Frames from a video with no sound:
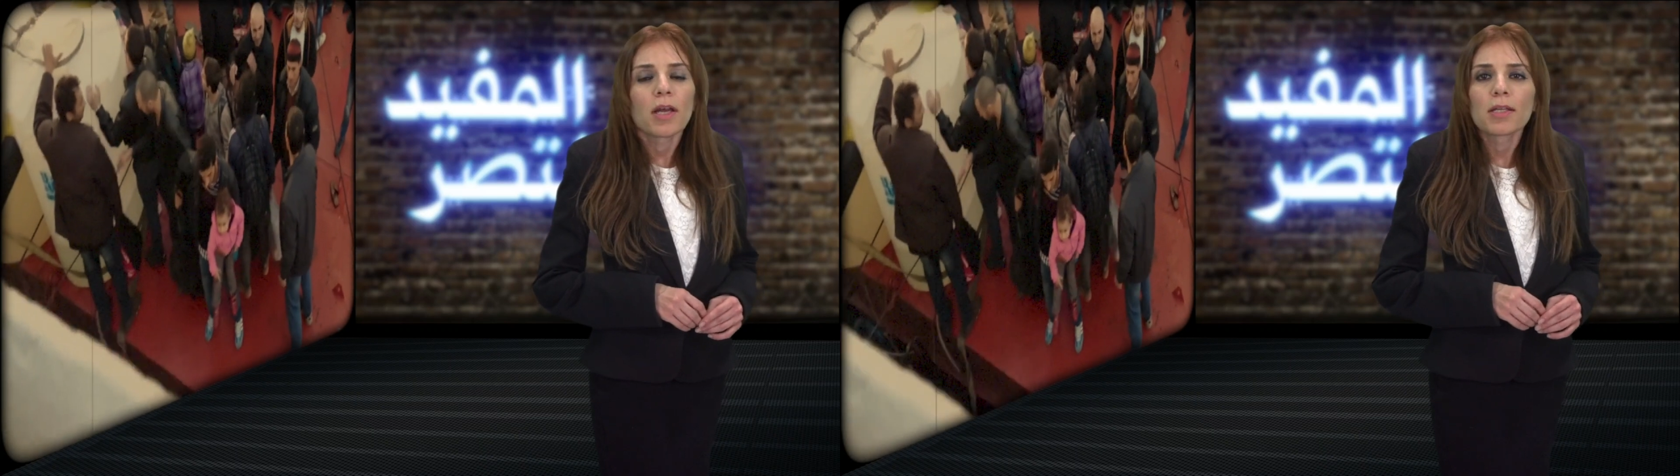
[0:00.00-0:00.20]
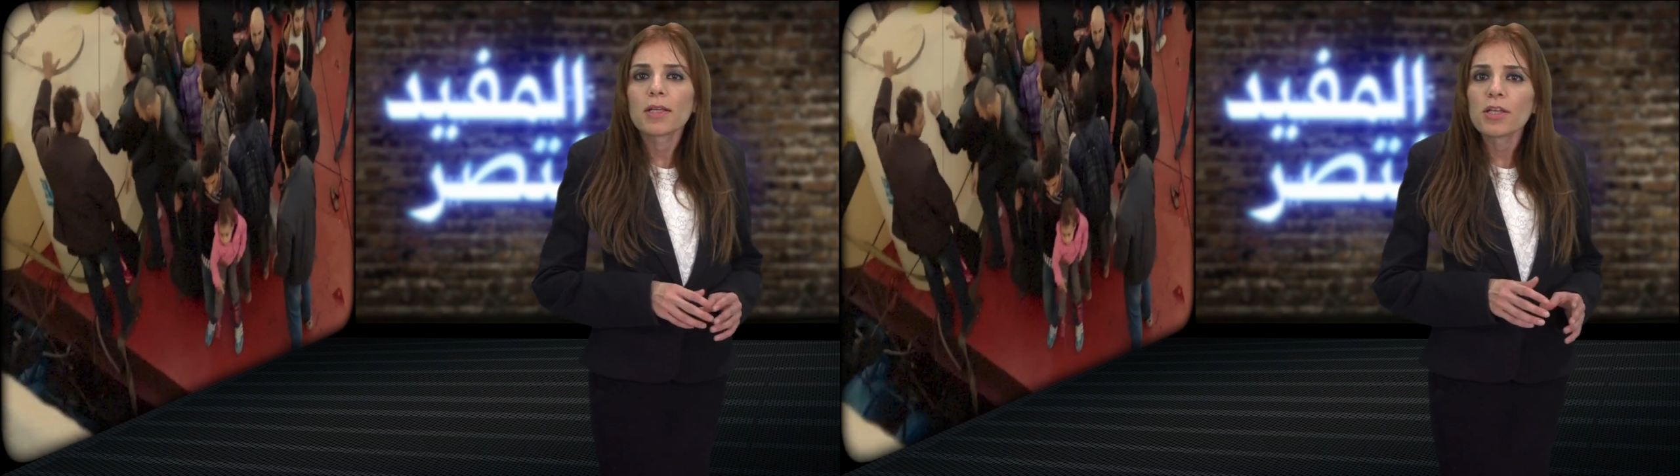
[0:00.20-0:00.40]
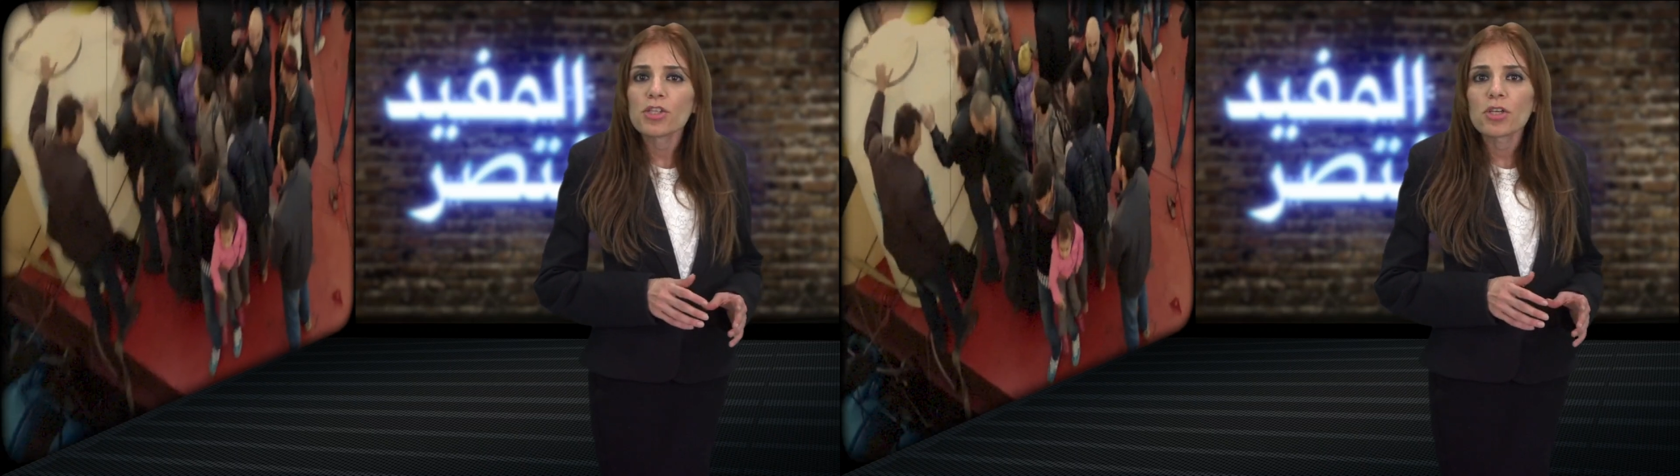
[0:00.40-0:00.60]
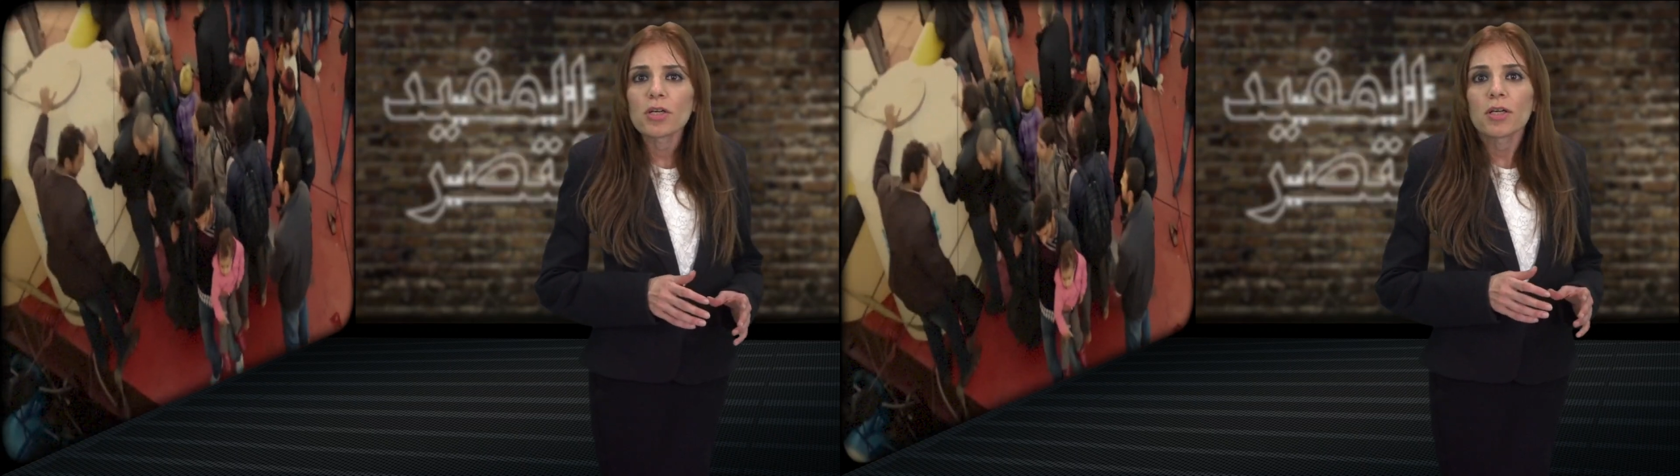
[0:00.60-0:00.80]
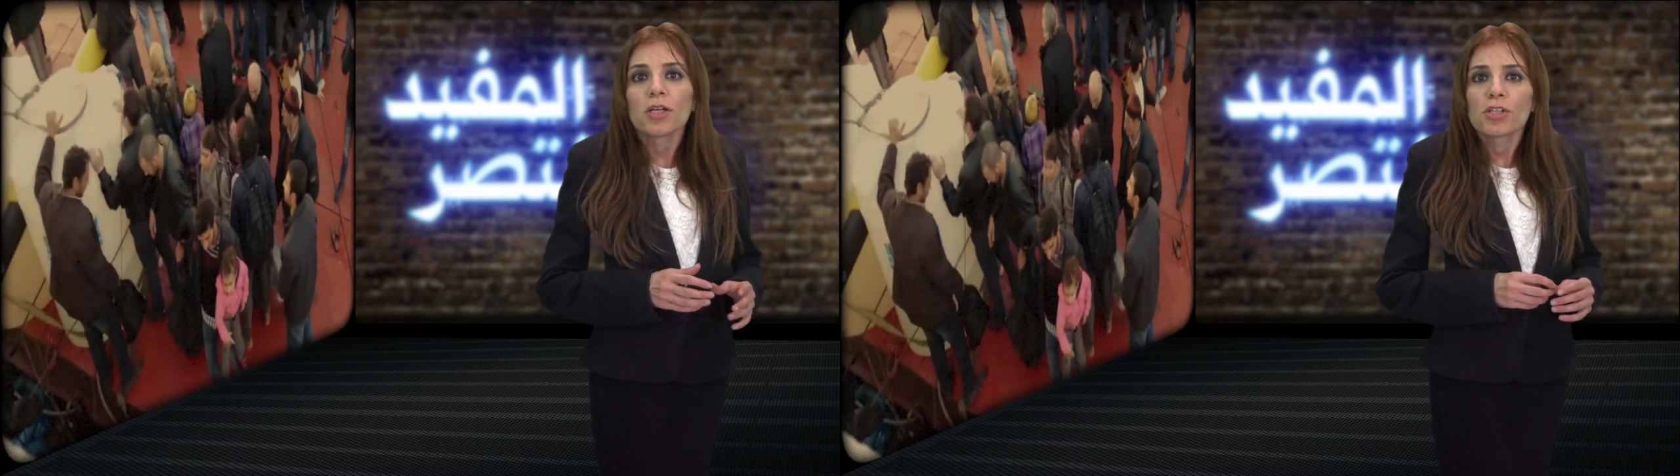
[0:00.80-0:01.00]
إن
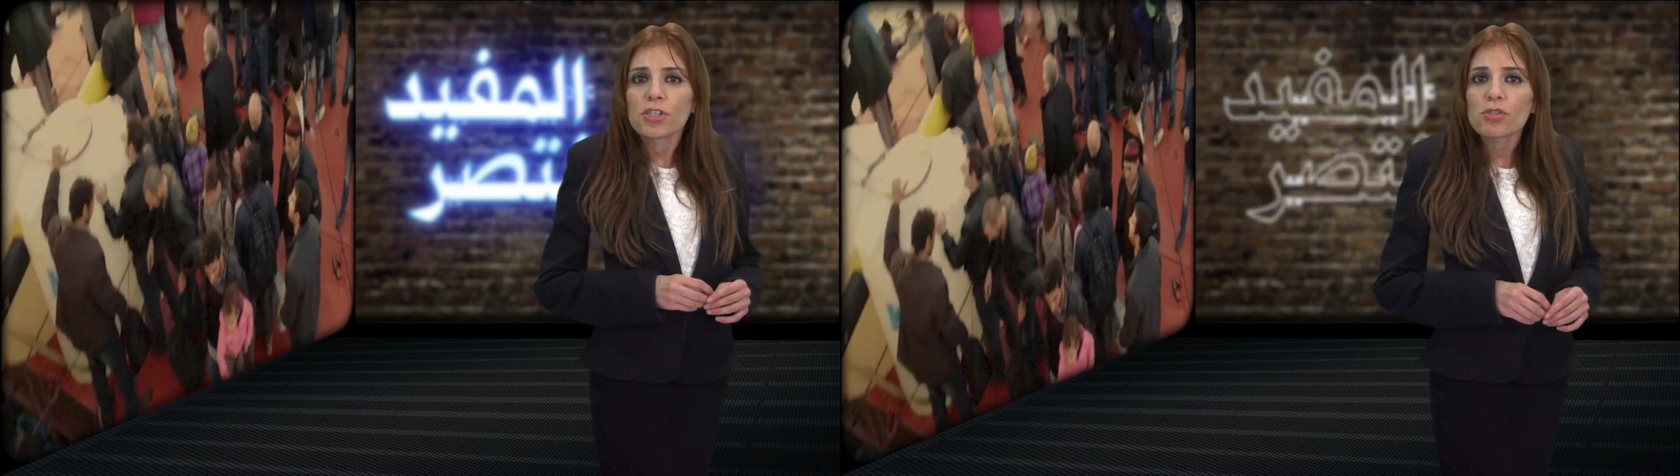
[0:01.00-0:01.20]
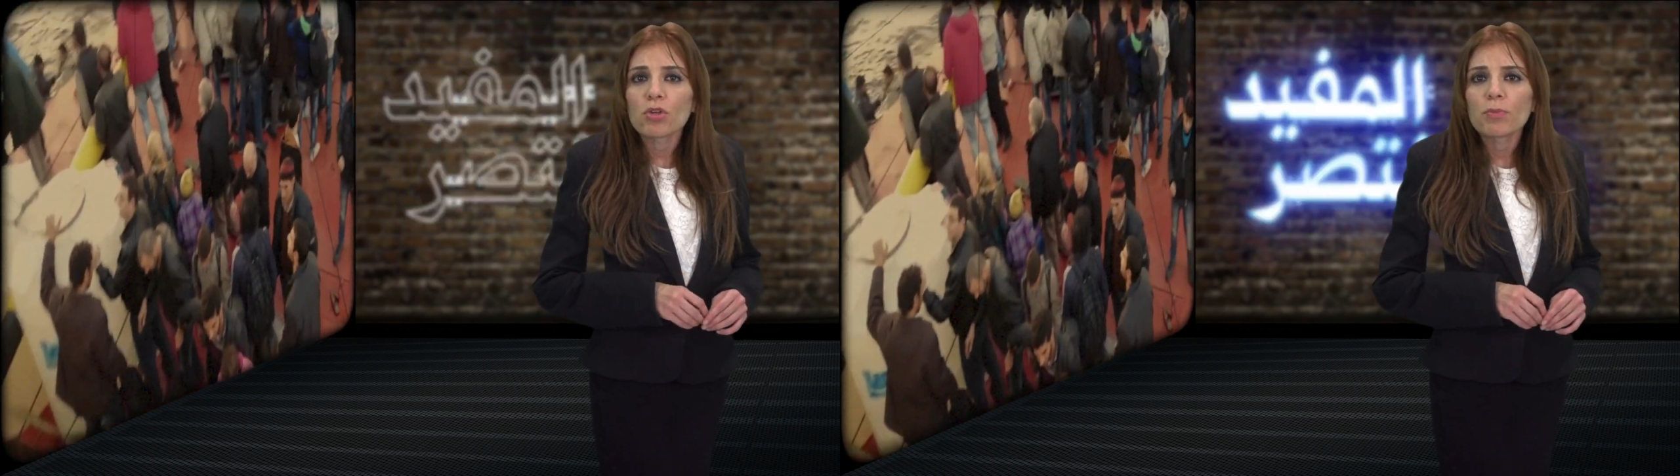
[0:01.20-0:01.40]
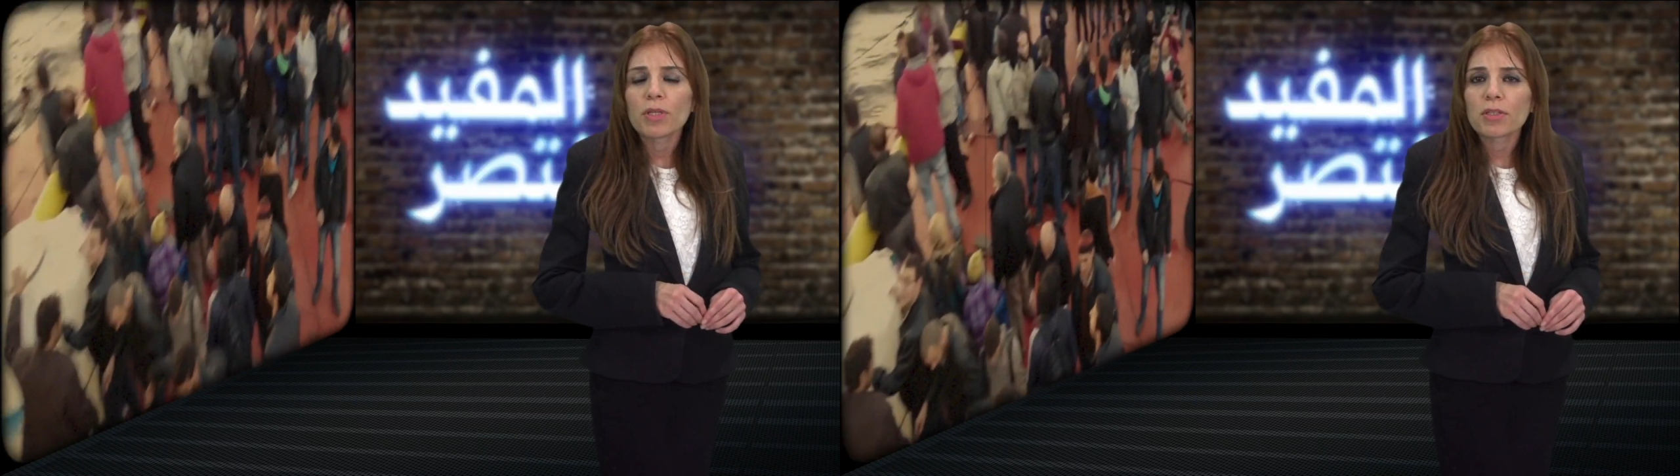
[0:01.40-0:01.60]
الهجرة جزء من